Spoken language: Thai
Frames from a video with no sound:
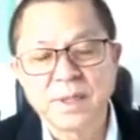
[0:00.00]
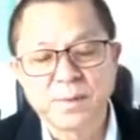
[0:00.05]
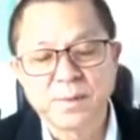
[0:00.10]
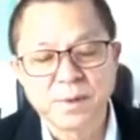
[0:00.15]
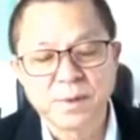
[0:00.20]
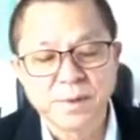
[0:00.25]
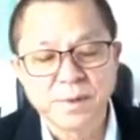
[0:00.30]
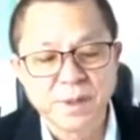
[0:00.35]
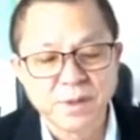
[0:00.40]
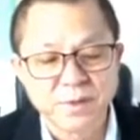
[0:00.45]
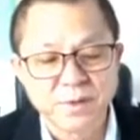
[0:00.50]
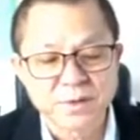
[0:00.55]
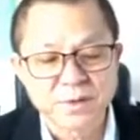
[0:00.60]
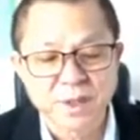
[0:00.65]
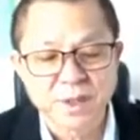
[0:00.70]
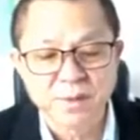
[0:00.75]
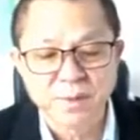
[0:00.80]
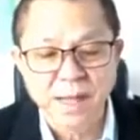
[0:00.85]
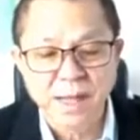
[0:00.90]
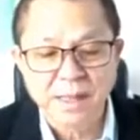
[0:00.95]
คนจะตาย
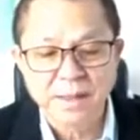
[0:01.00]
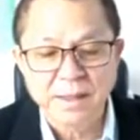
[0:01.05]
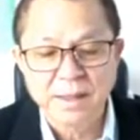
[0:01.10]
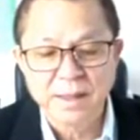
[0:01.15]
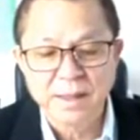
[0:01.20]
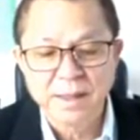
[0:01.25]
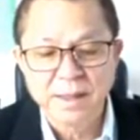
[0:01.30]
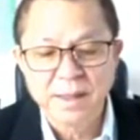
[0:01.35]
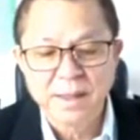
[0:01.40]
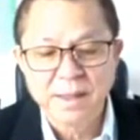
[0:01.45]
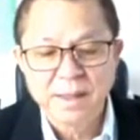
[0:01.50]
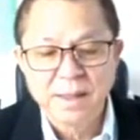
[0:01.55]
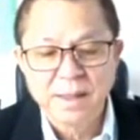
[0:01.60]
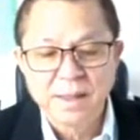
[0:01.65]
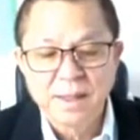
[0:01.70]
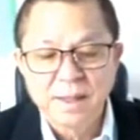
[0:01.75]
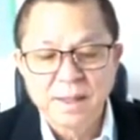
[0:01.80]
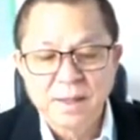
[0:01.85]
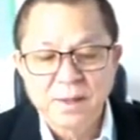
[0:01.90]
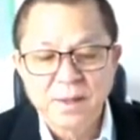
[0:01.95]
นี่โลงยังขึ้นรา
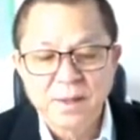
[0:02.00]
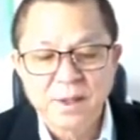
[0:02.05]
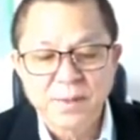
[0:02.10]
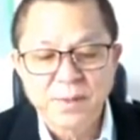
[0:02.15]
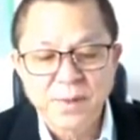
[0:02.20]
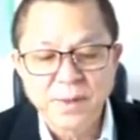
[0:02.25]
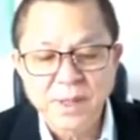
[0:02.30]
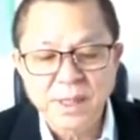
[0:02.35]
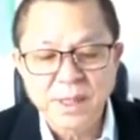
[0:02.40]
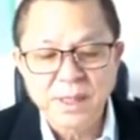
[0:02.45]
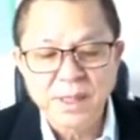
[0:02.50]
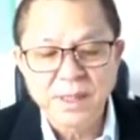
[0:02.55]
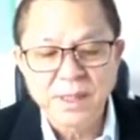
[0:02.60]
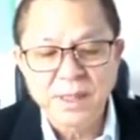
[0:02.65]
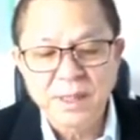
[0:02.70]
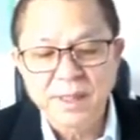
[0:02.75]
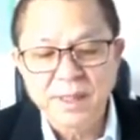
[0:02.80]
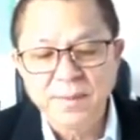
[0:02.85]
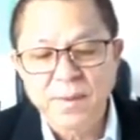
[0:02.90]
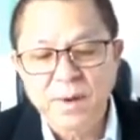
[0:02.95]
คาเลย
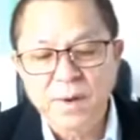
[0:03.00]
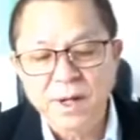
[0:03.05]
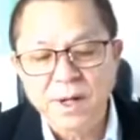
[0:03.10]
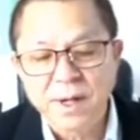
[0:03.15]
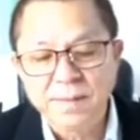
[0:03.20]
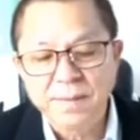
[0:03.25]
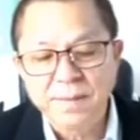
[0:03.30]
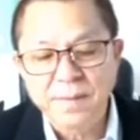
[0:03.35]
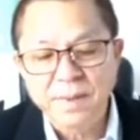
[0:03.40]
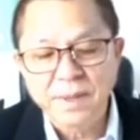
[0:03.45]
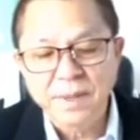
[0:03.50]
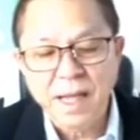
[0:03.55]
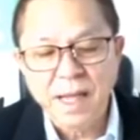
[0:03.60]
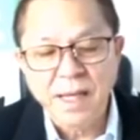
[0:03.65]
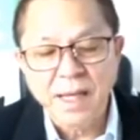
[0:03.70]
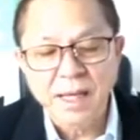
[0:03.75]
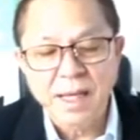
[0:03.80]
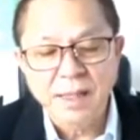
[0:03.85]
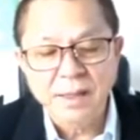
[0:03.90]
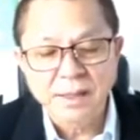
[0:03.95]
โลงเนี่ย
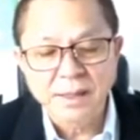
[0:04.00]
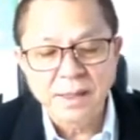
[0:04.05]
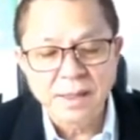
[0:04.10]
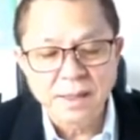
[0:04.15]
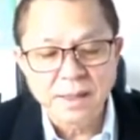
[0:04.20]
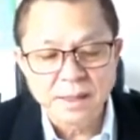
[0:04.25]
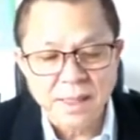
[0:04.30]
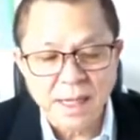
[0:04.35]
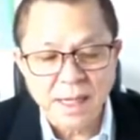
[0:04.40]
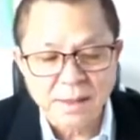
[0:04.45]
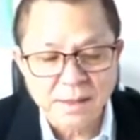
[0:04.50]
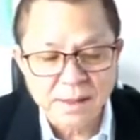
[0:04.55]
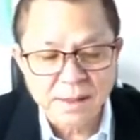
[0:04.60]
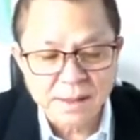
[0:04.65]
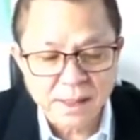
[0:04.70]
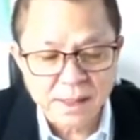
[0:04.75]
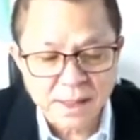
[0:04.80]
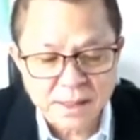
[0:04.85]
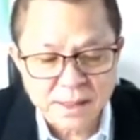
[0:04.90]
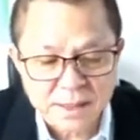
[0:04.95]
เพิ่มรา
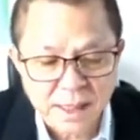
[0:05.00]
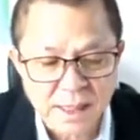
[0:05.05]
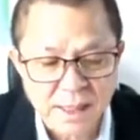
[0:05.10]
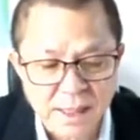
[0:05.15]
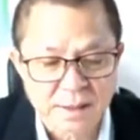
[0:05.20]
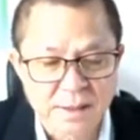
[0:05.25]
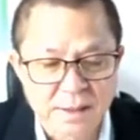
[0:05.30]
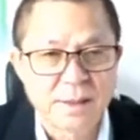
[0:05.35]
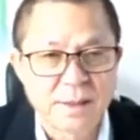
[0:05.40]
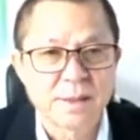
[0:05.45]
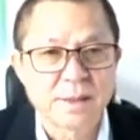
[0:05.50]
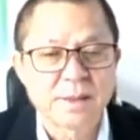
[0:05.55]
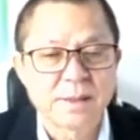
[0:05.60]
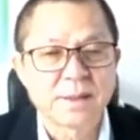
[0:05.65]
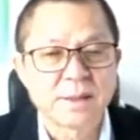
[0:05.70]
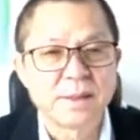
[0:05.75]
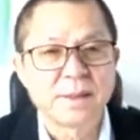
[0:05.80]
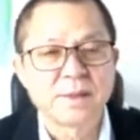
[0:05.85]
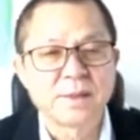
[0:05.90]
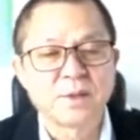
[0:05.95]
คาอีกใบละ
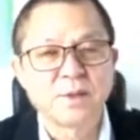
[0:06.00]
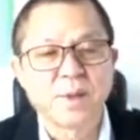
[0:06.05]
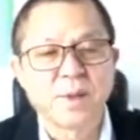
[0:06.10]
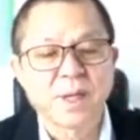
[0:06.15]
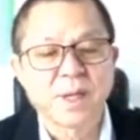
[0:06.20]
1,000 บาท